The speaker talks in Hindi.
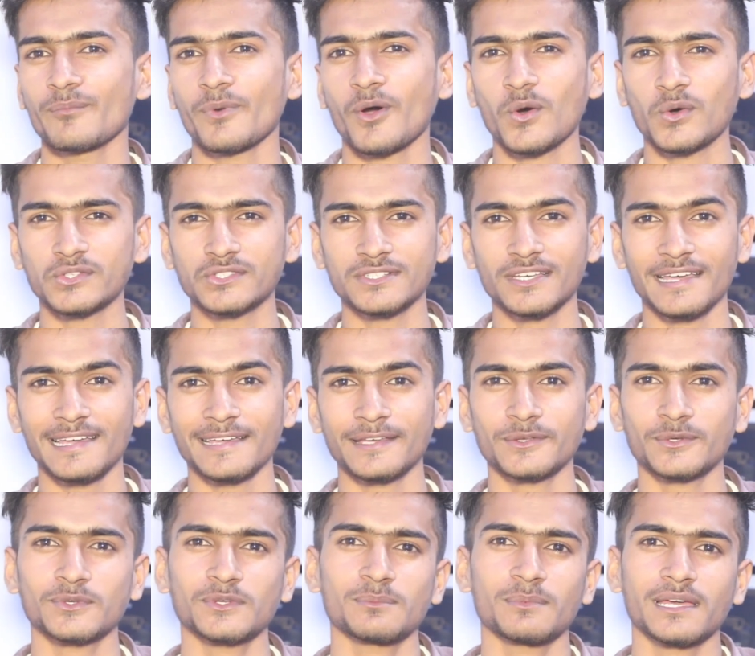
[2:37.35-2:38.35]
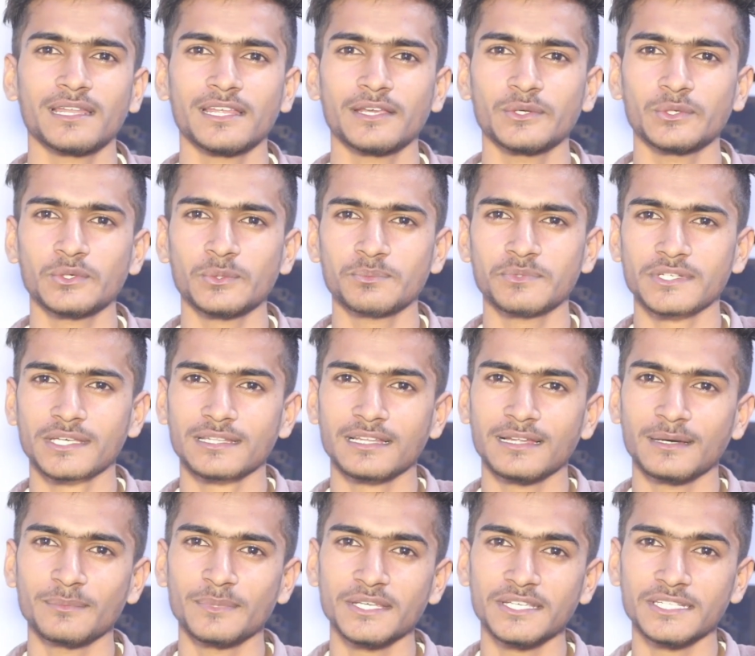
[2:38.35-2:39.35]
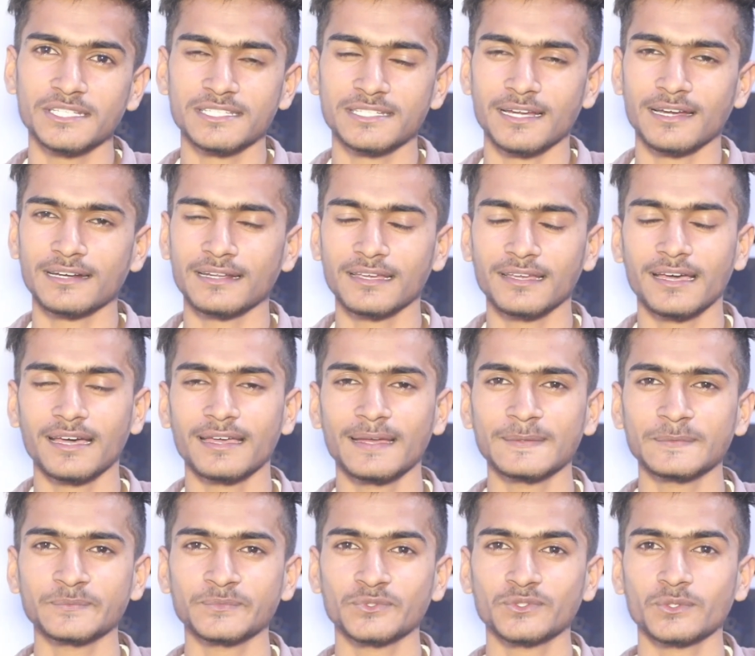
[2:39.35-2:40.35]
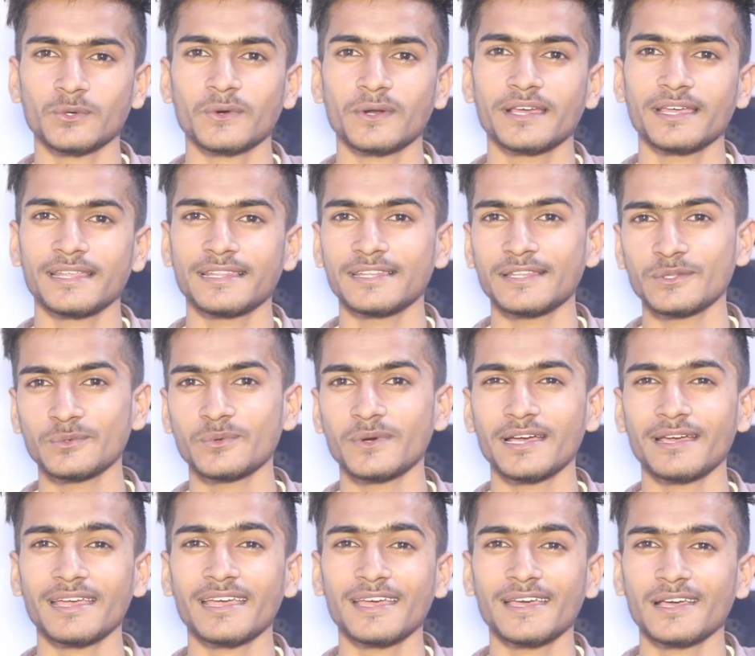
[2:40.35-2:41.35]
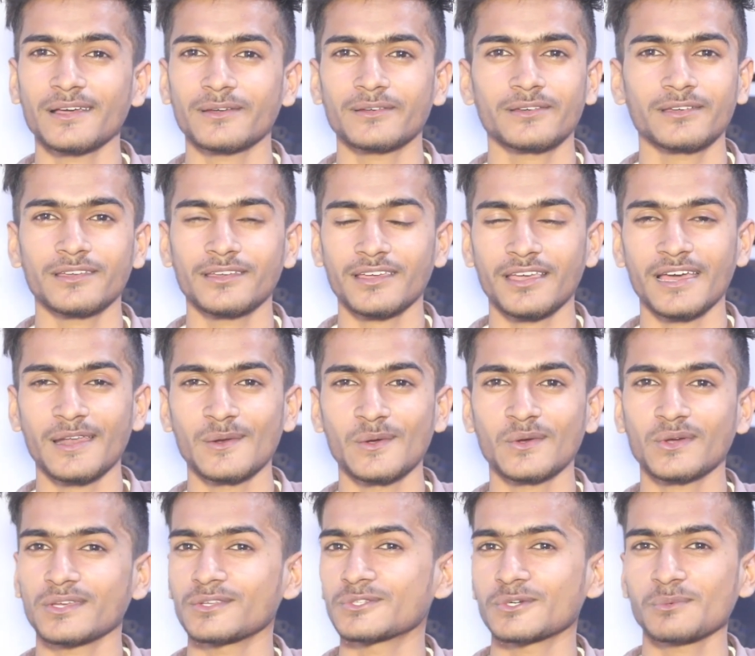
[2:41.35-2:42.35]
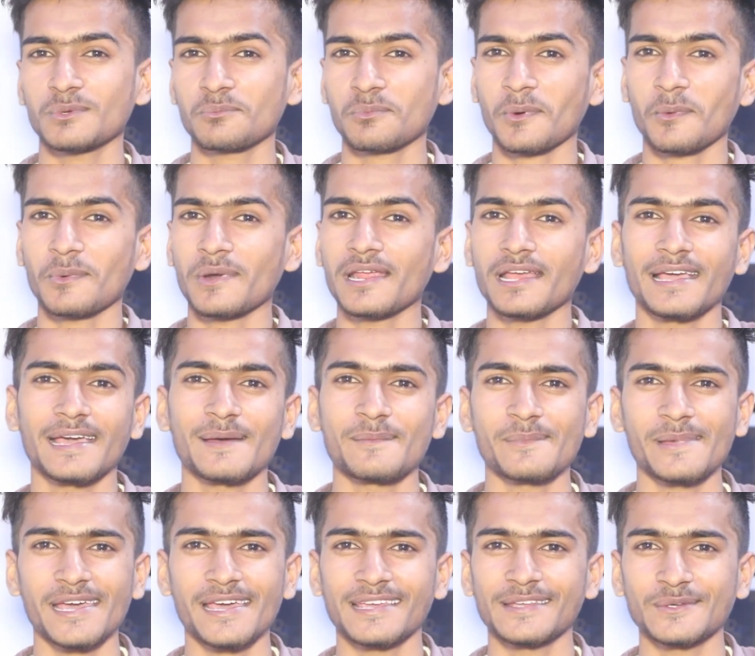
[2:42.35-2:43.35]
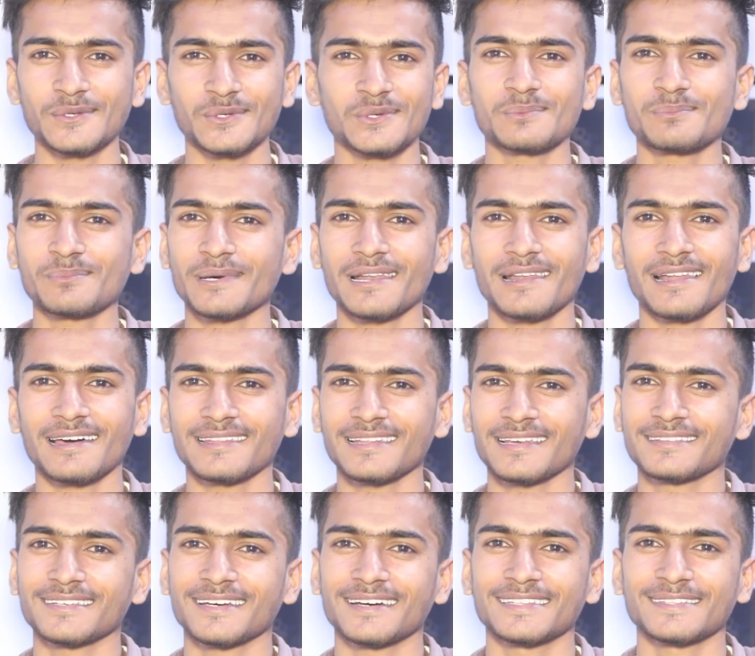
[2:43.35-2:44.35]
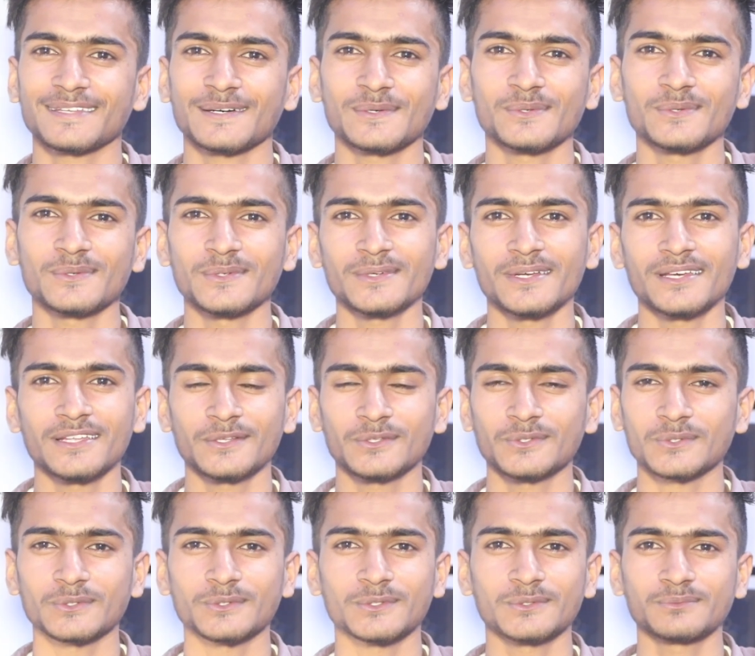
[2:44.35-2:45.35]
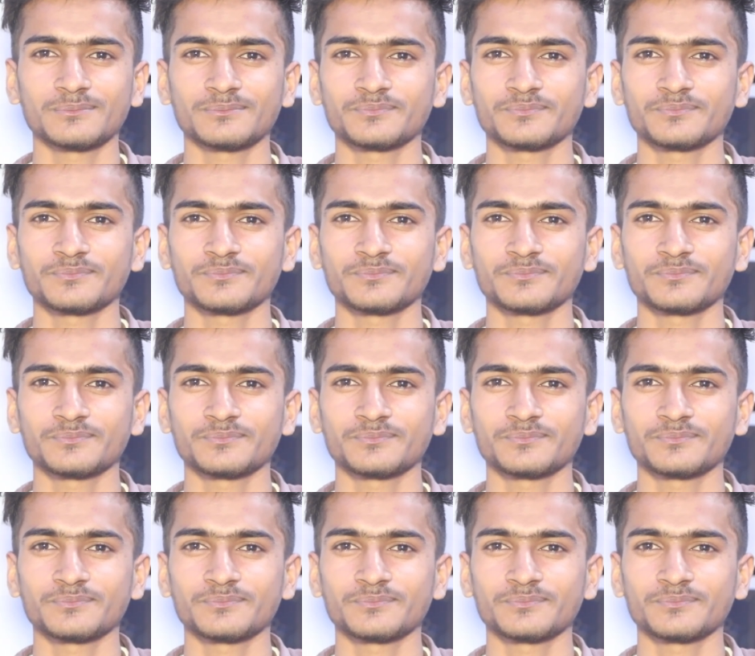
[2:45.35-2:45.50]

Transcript: पहुंच गए क्योंकि मैंने यूट्यूब चैनल अभी स्टार्ट किया है थोड़े ही दिन हुए क्योंकि येलो की जो भी पब्लिक है मैं यूट्यूब पर लाना चाहता हूँ तो